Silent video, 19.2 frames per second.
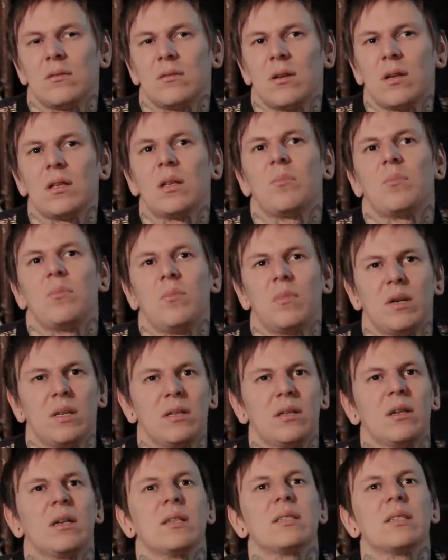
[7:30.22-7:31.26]
Когда
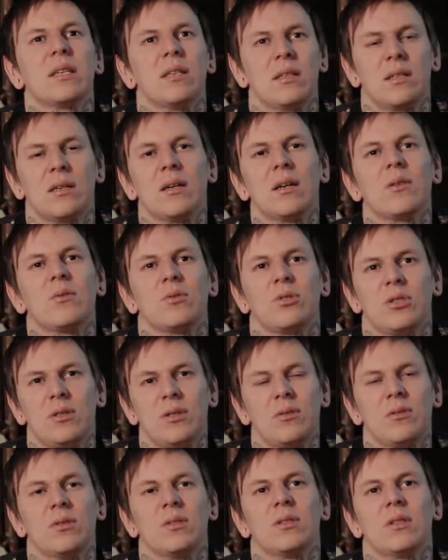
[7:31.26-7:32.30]
осадок хороший
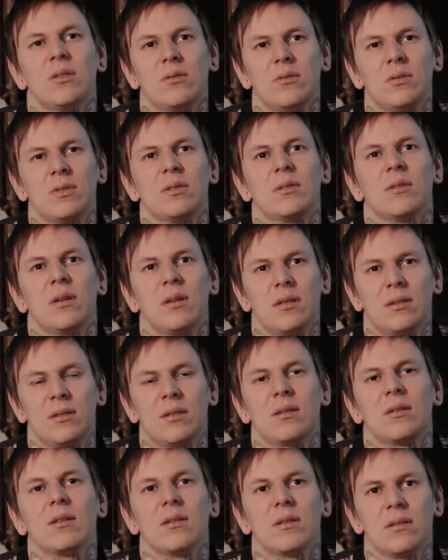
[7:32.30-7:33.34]
такой остается
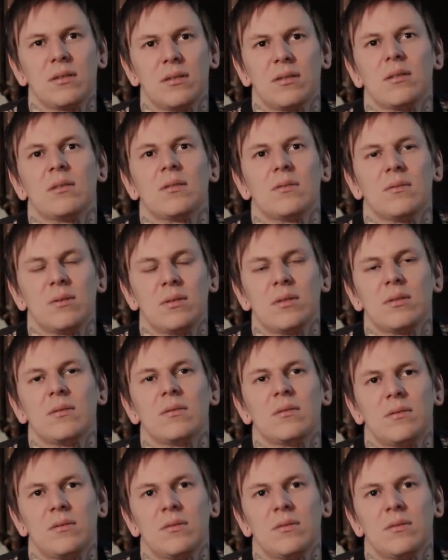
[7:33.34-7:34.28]
от, от этого от